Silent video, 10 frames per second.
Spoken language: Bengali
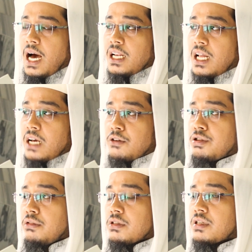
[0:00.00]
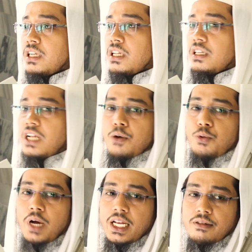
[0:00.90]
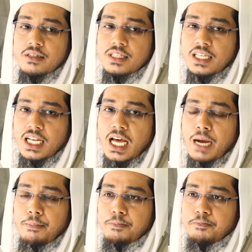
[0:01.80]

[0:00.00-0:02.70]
আল্লাহ রসুল সাল্লাহ হাসাল্লাম